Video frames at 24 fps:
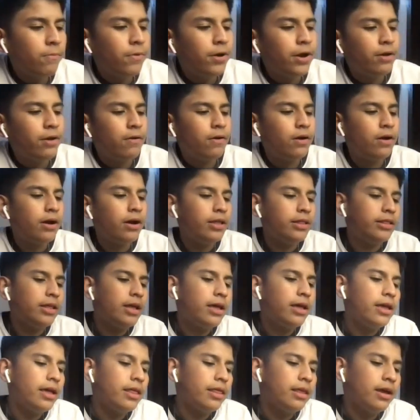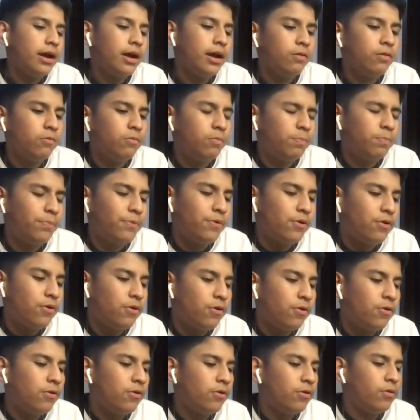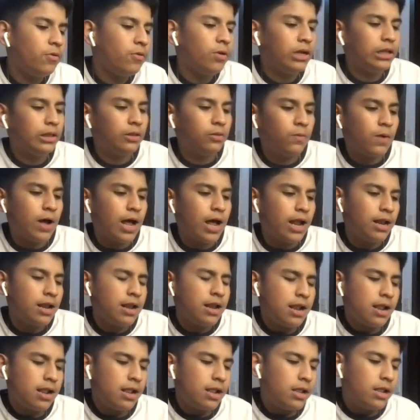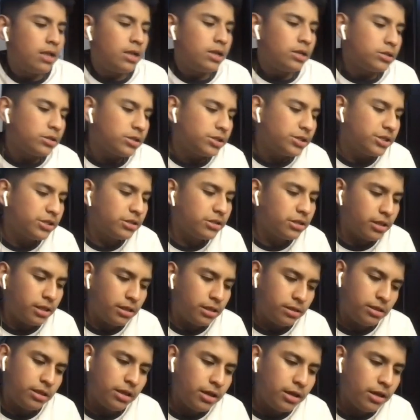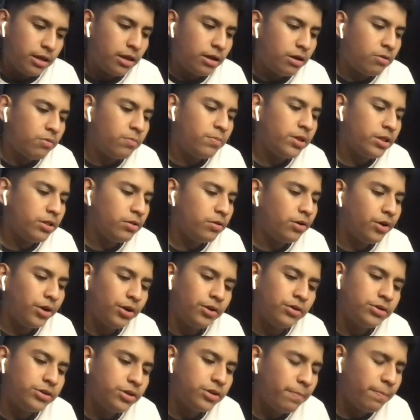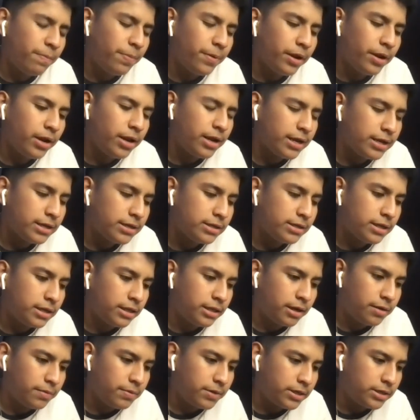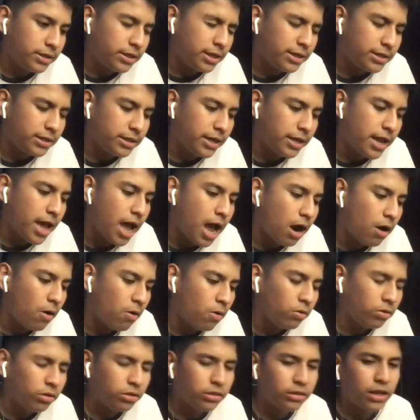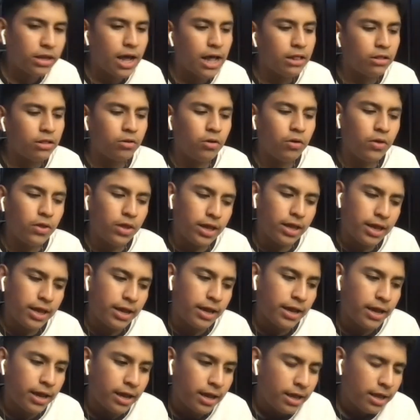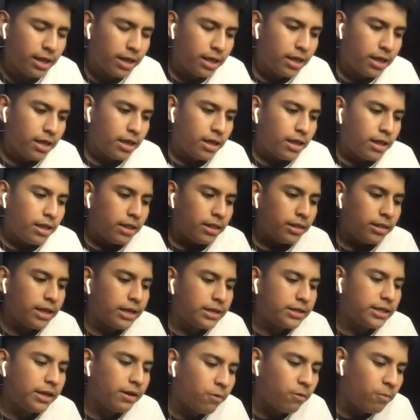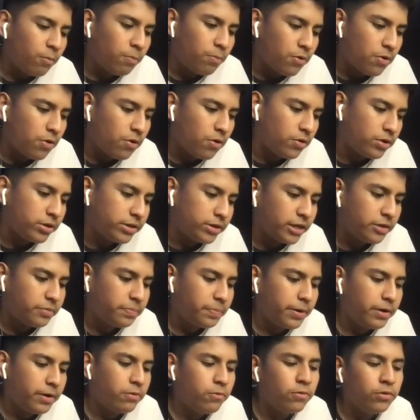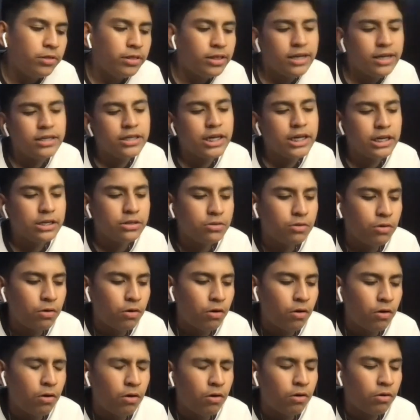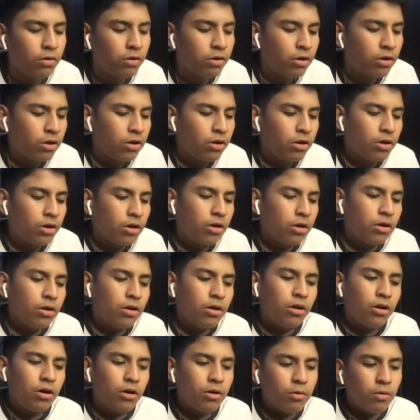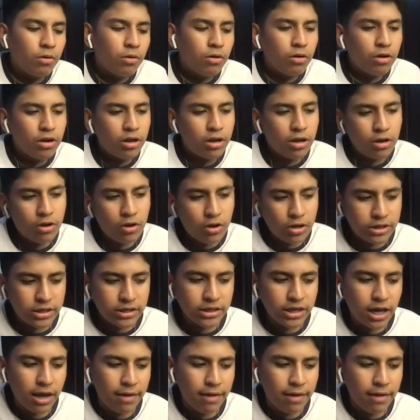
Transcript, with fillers: bueno, ahorita ya dejando un poco lo actual, te comento que yo siempre en las entrevistas que hago trato de, hacer un poco estas preguntas que son cosas que